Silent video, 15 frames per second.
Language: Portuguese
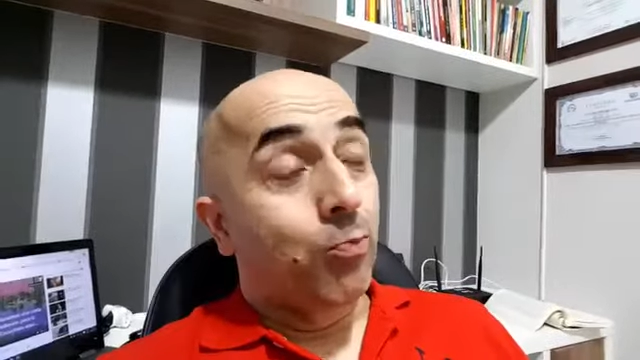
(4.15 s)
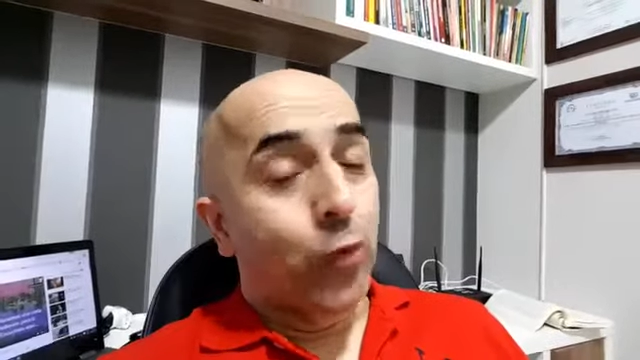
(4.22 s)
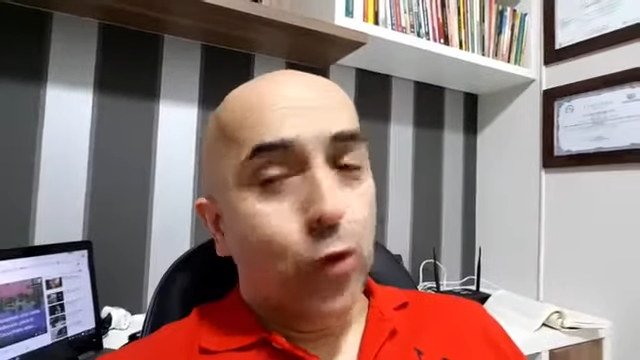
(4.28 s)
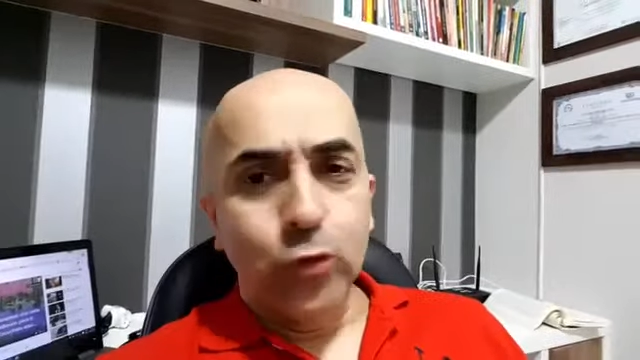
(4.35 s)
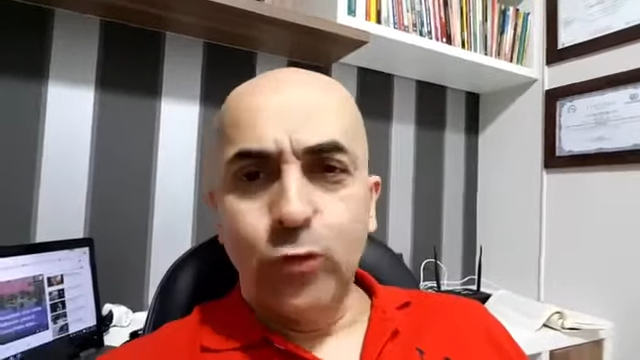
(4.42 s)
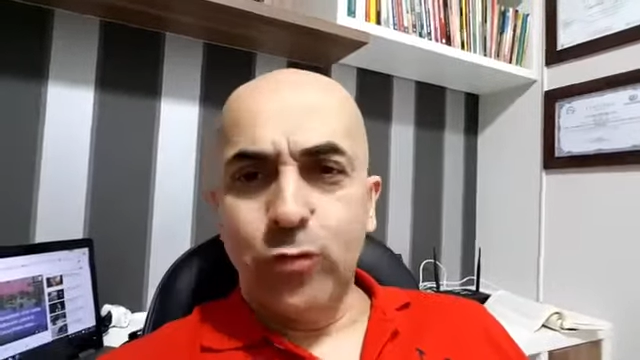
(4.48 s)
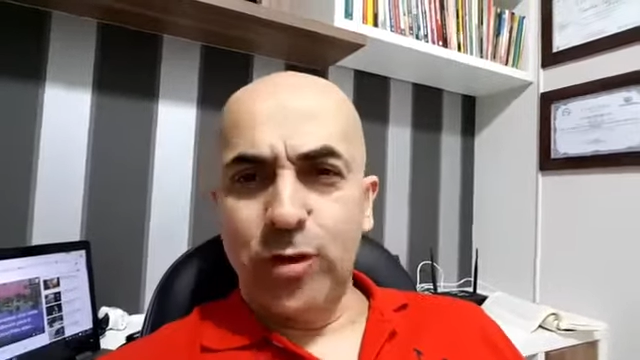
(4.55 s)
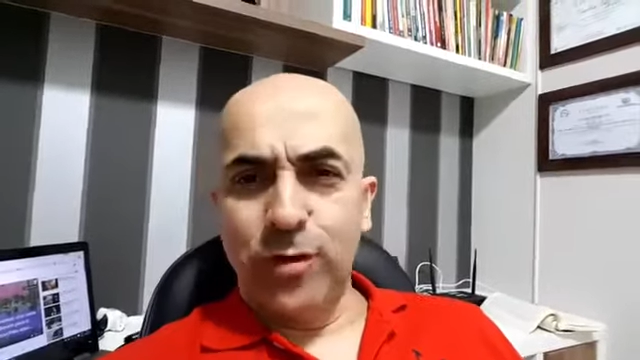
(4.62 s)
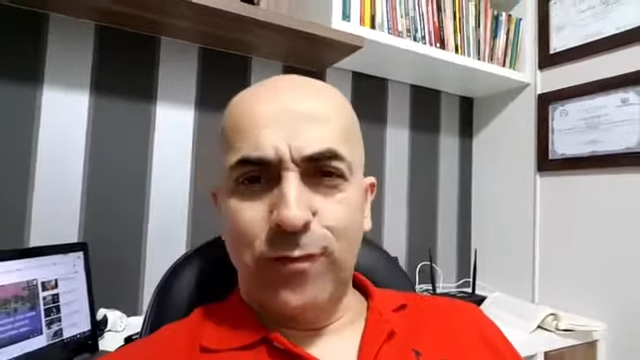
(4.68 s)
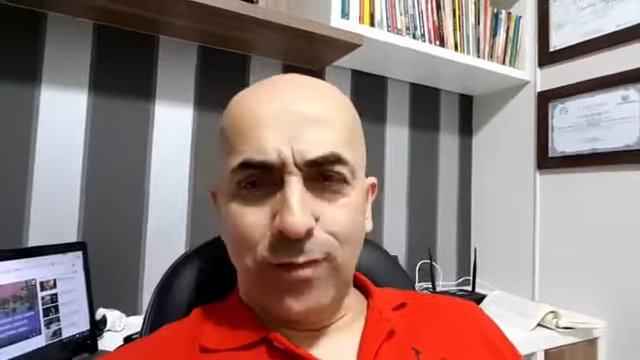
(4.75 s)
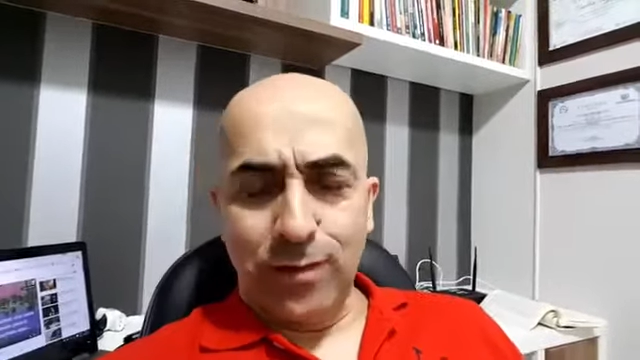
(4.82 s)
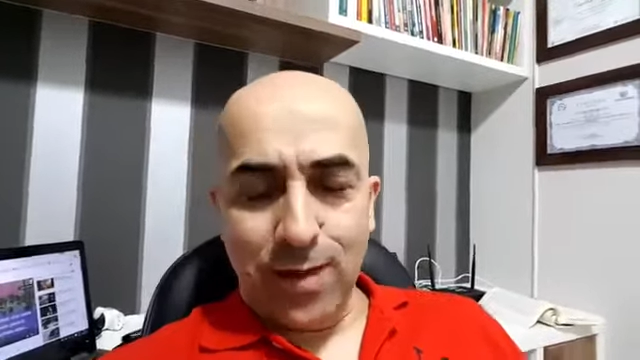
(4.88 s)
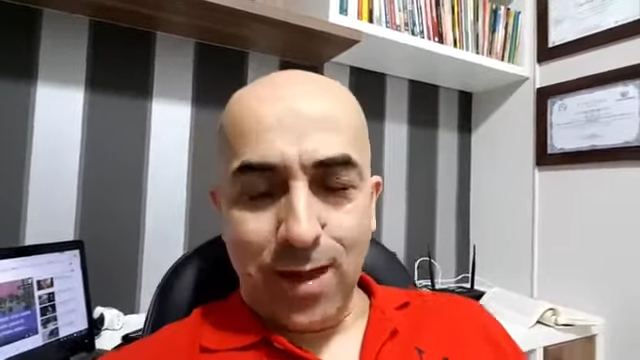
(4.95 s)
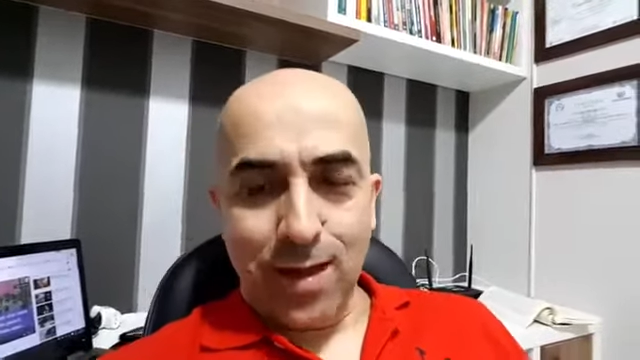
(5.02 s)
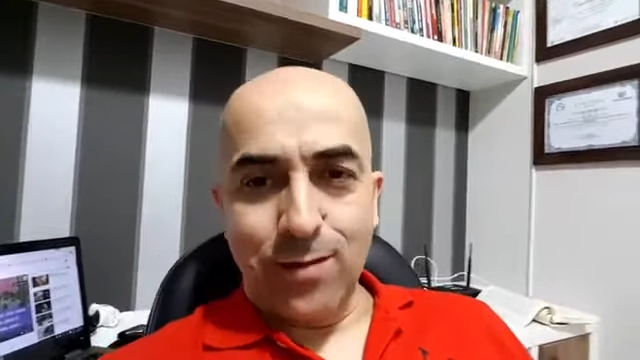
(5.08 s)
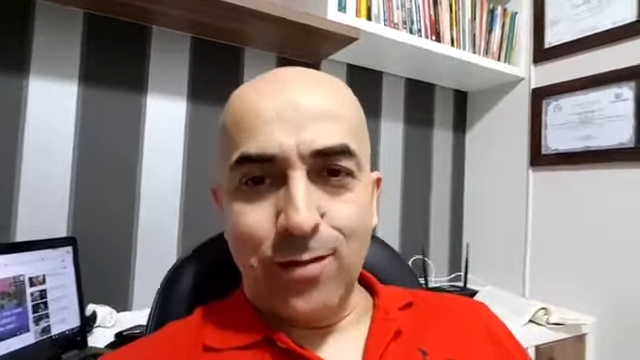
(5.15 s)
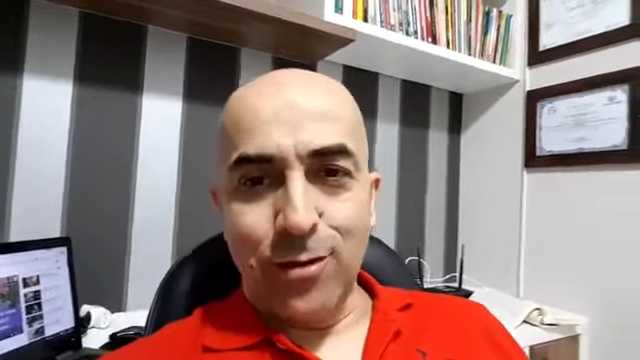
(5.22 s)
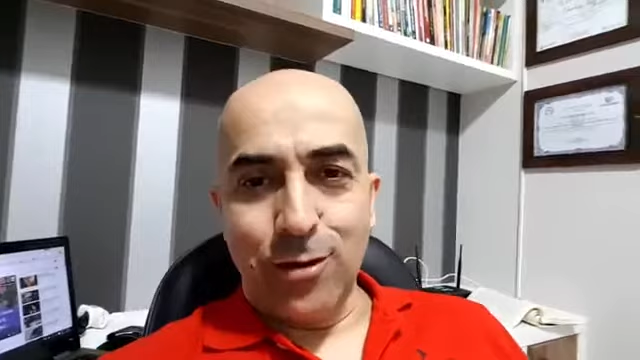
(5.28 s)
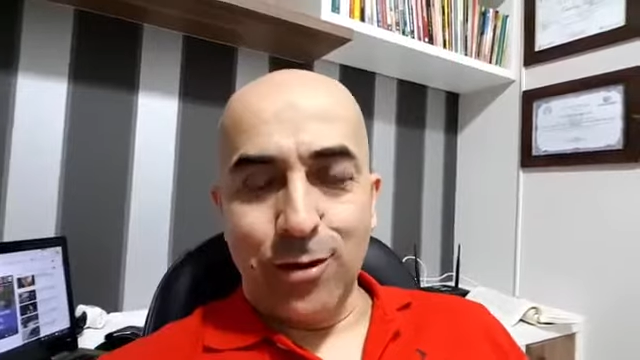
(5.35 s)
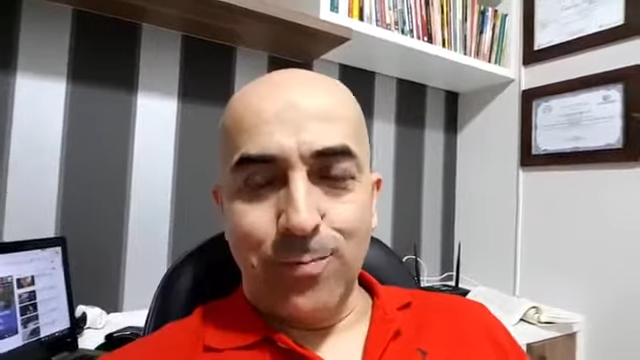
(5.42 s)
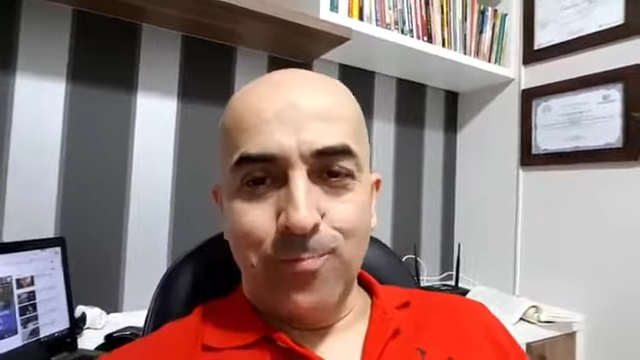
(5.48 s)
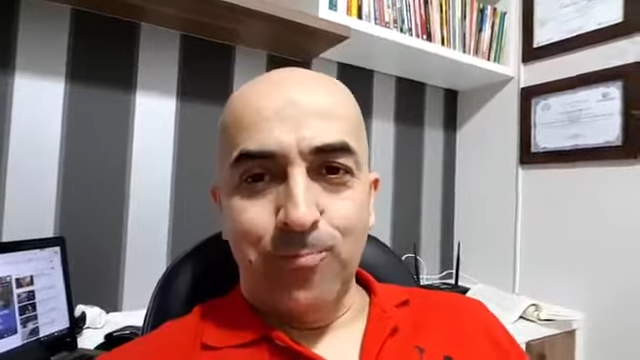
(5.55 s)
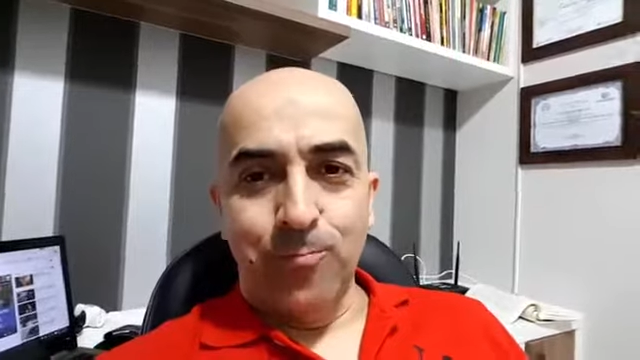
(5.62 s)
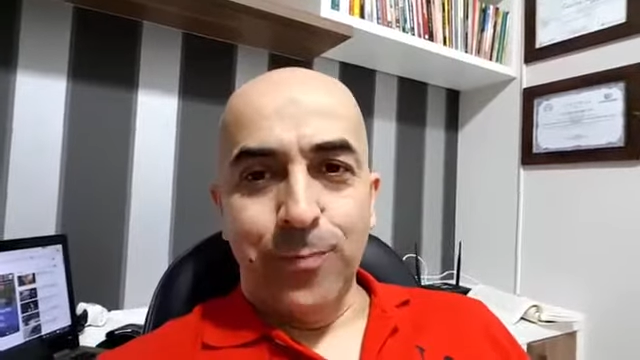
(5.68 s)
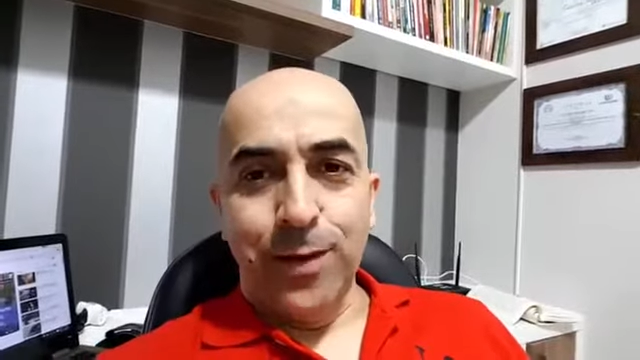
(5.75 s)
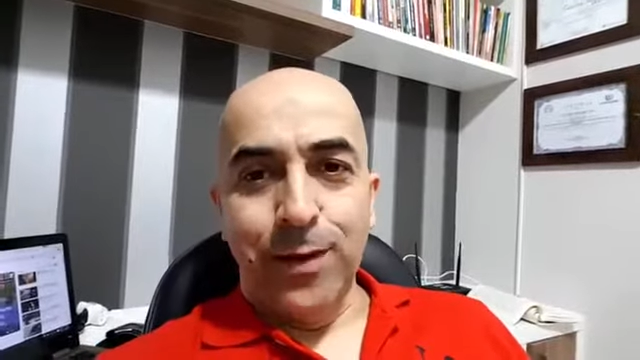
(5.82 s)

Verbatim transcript: produtividade